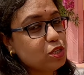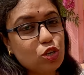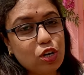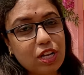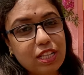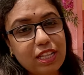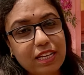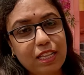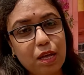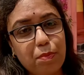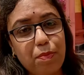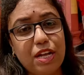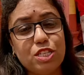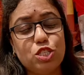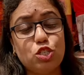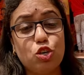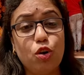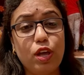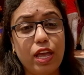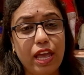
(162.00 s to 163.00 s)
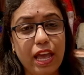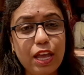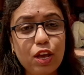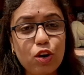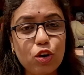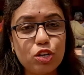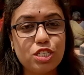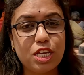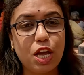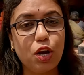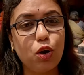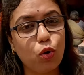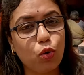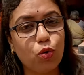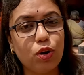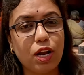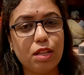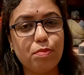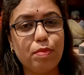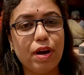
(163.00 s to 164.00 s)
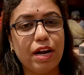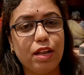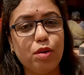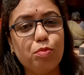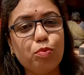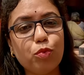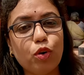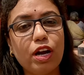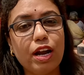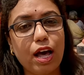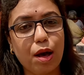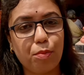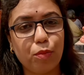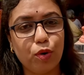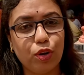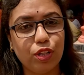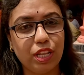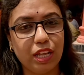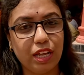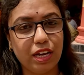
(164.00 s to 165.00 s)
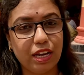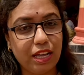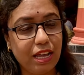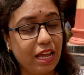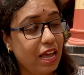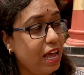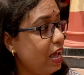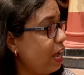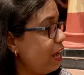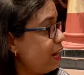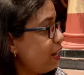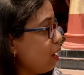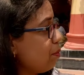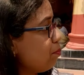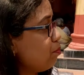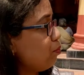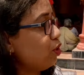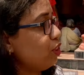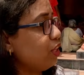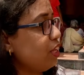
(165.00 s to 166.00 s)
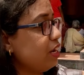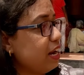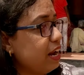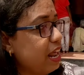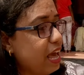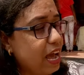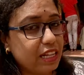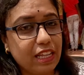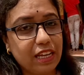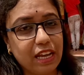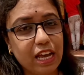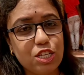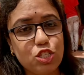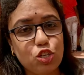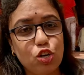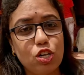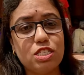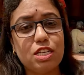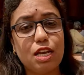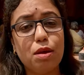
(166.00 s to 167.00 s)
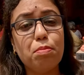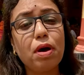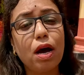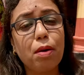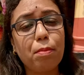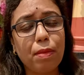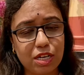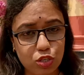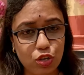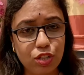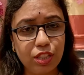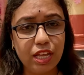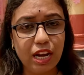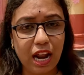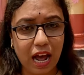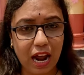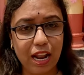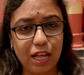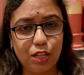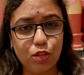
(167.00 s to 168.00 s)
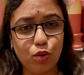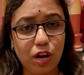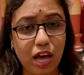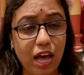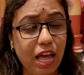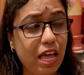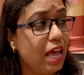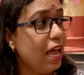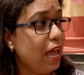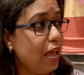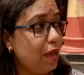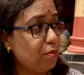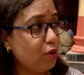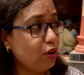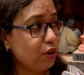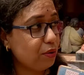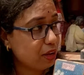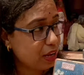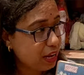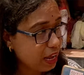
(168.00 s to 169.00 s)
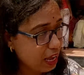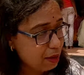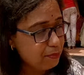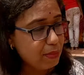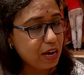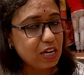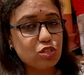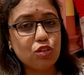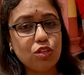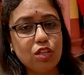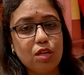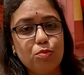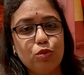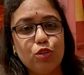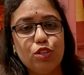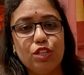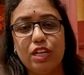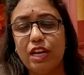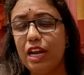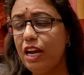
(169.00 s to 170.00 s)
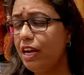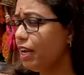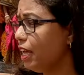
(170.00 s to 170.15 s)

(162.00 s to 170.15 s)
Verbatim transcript: পিছনে দেখতে পাচ্ছ এই হচ্ছে রঘুনাথ বাড়ির মূল রাম মন্দির এই রাম মন্দিরের একদিকেই চলছে মা বাসন্তীর আরাধনা এবং এই বাসন্তী মন্দিরের